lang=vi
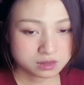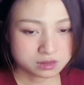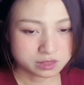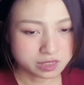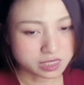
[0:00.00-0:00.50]

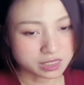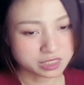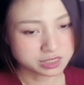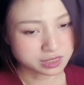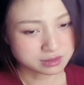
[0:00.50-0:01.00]
địa tạng
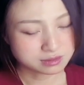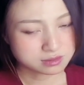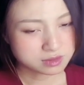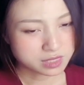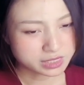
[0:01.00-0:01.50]
linh dịch
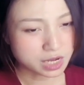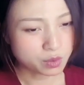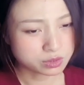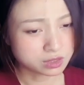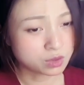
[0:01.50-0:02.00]
là ta quả
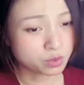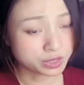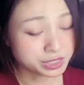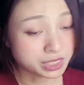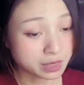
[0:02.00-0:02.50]
thực không có
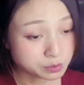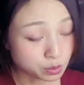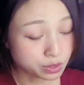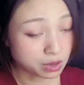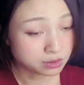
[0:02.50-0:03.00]
ý định hấp thu
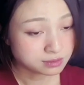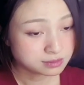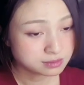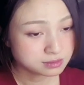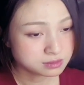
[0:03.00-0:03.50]
nó
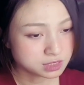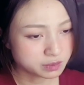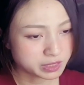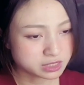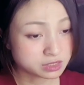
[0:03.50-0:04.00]
nhưng
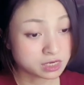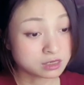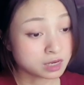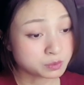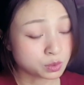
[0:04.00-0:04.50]
bây giờ đã lỡ
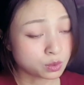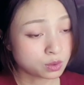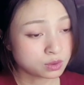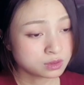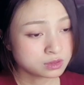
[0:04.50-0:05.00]
hấp thu
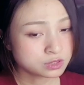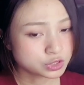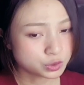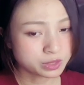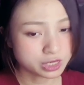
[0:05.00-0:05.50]

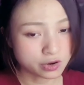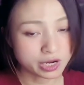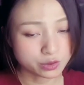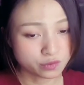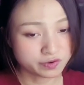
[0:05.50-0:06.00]
giúp người đòi lại
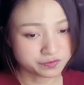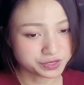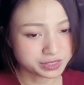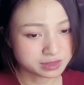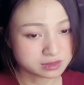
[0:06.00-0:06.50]
đồ vật
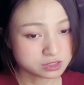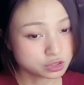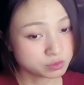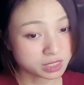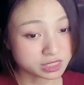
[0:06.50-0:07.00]
về
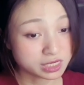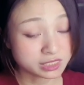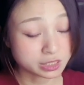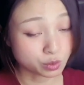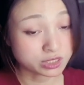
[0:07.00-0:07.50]
chúng ta tính là
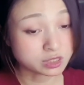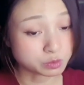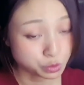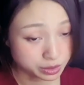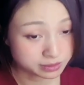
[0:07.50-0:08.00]
thanh toán xong xuôi